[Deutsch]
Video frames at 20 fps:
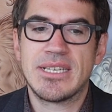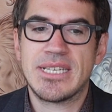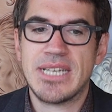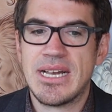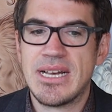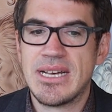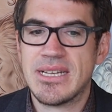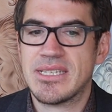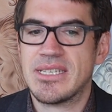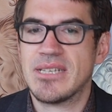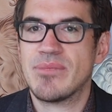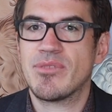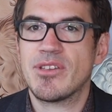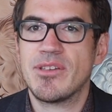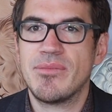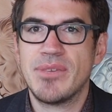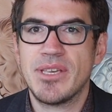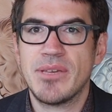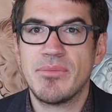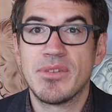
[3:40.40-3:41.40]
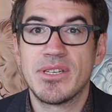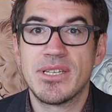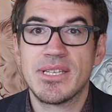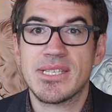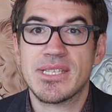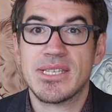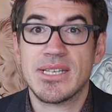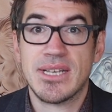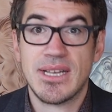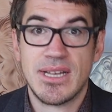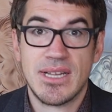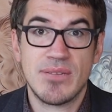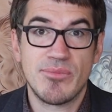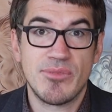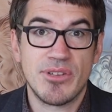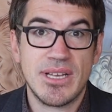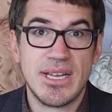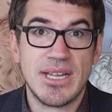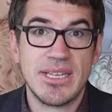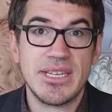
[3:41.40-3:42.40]
Da hat der Premierminister gerade
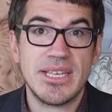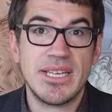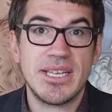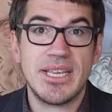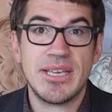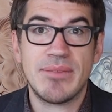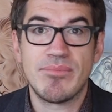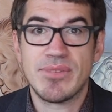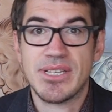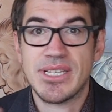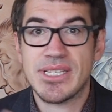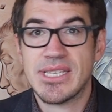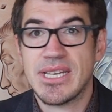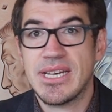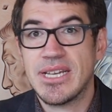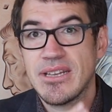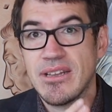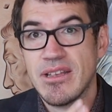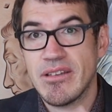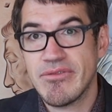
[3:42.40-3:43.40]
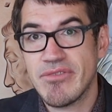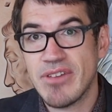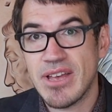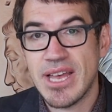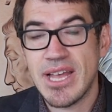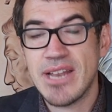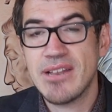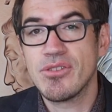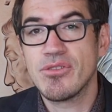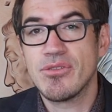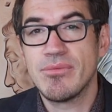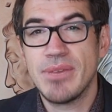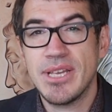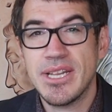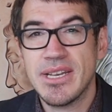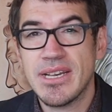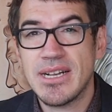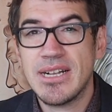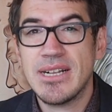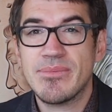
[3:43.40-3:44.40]
bekannt gegeben, dass ein Referendum
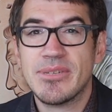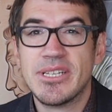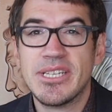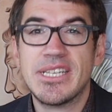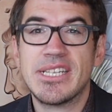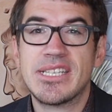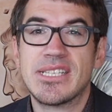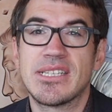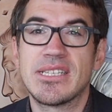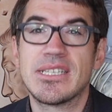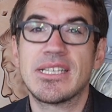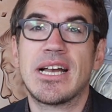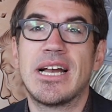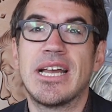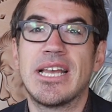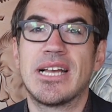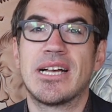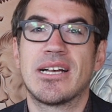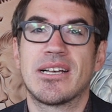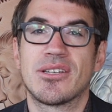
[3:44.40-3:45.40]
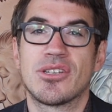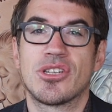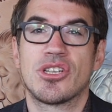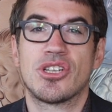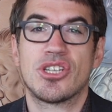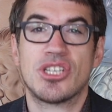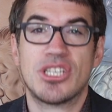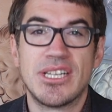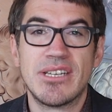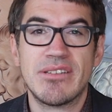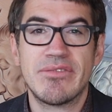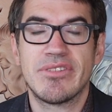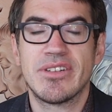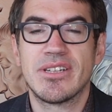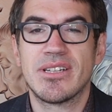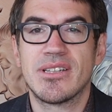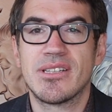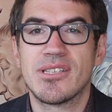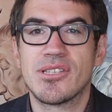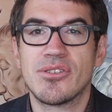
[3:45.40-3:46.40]
innerhalb der nächsten drei Jahre
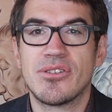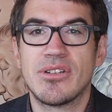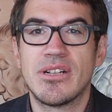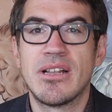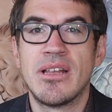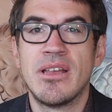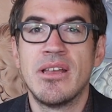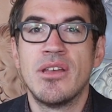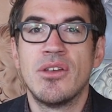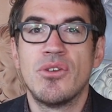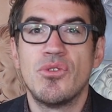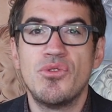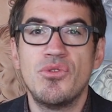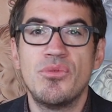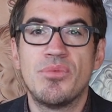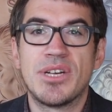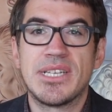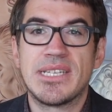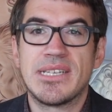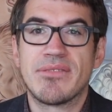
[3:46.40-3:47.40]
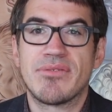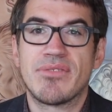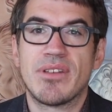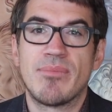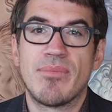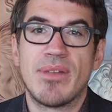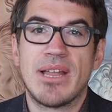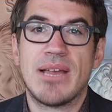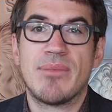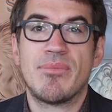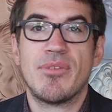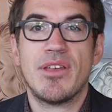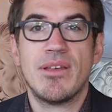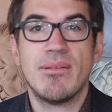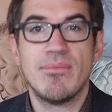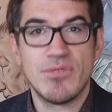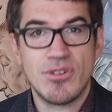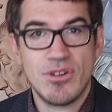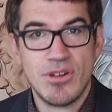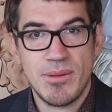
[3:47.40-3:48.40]
stattfinden soll über den Verbleib
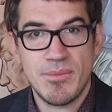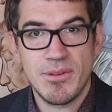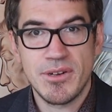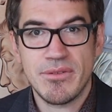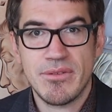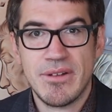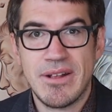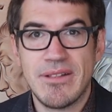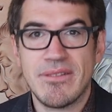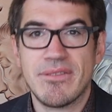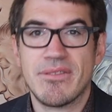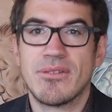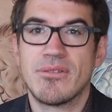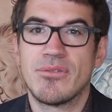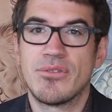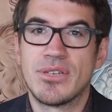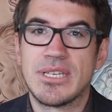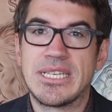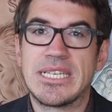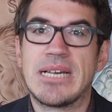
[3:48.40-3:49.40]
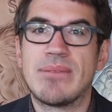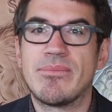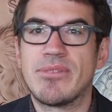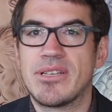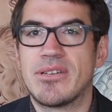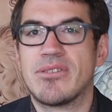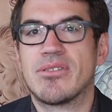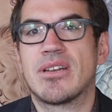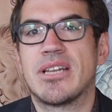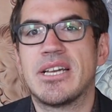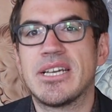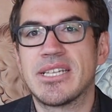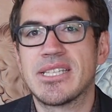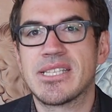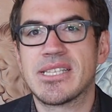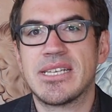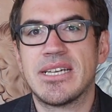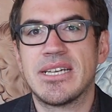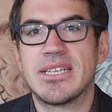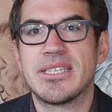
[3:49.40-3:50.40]
im Commonwealth und damit auch
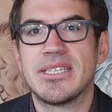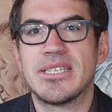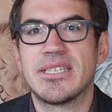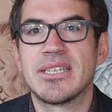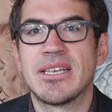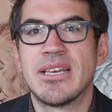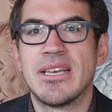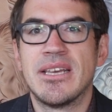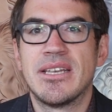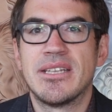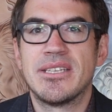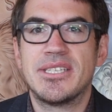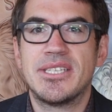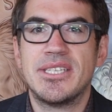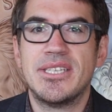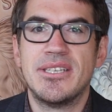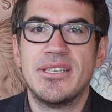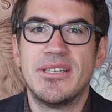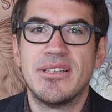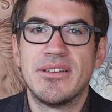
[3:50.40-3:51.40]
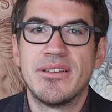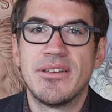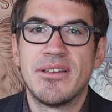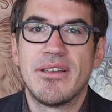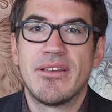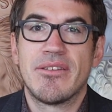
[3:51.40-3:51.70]
gleichzeitig die